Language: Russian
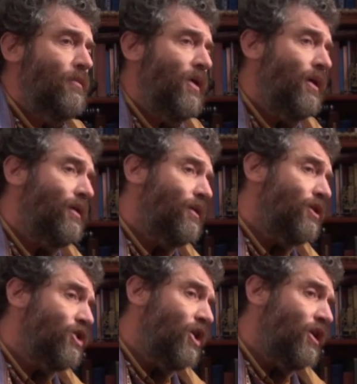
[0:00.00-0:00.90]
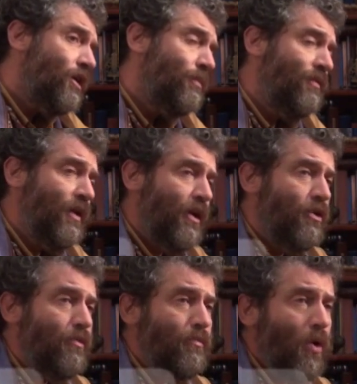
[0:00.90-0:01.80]
имеет отношение к
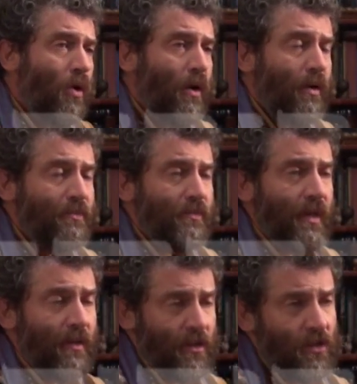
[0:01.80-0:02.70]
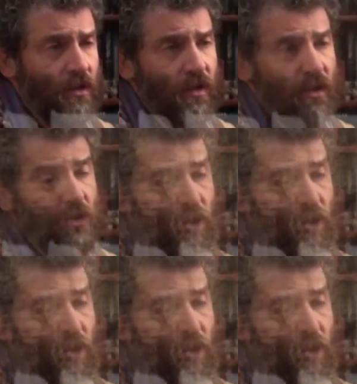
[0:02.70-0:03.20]
повелению Бога относительно